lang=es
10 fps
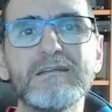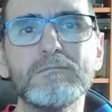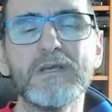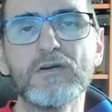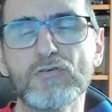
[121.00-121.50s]

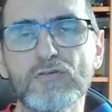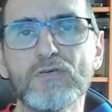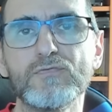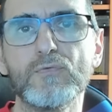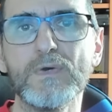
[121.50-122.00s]

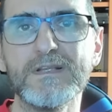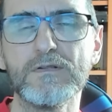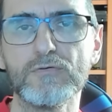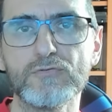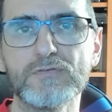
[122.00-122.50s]
Microsoft
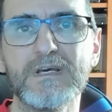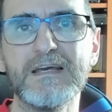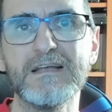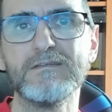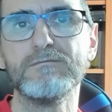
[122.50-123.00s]
Windows,
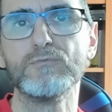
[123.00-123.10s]
el